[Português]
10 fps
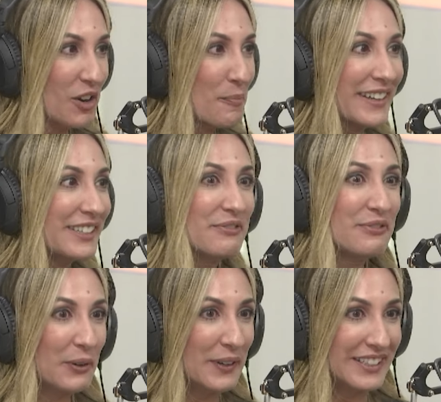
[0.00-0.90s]
E como é que
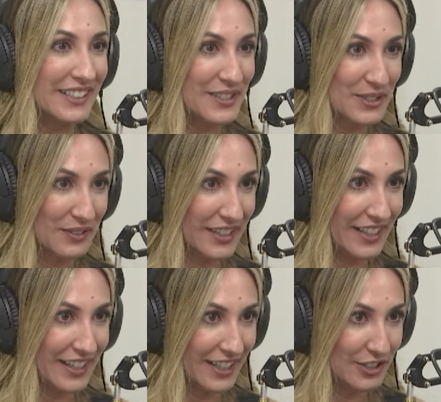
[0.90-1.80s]
foi isso,
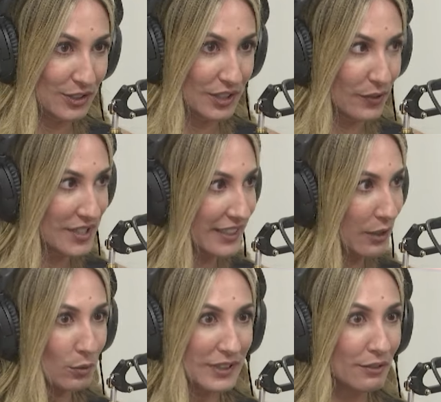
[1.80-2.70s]
né? Acredito que você tem
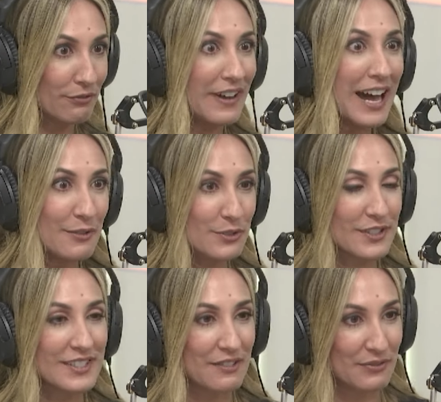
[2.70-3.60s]
encontrado vários
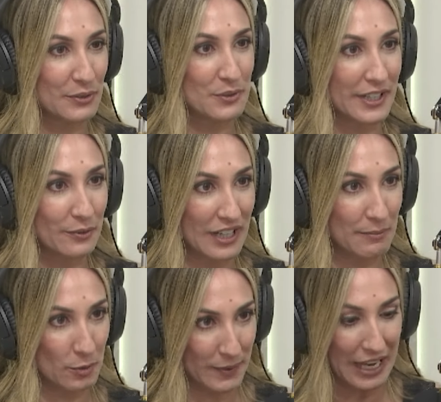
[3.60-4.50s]
desafios aí no
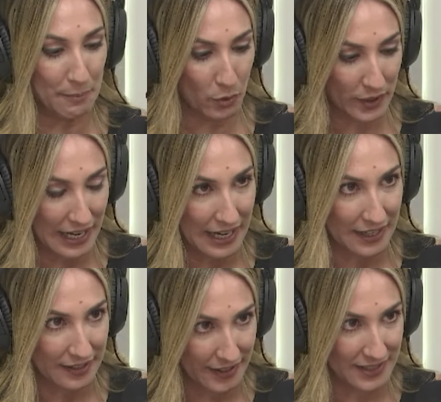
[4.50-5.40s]
caminho para
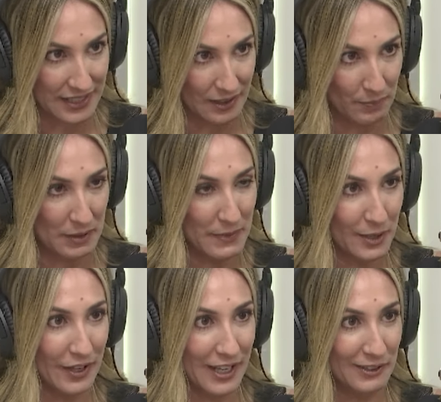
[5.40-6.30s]
elaborar esse
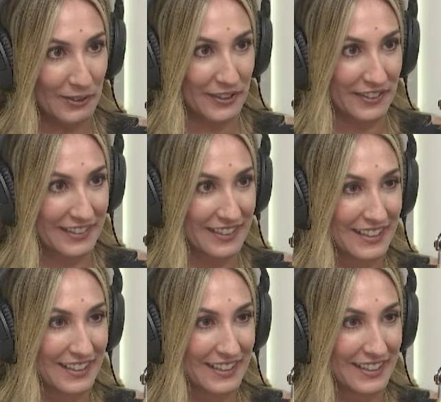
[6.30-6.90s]
primeiro relatório.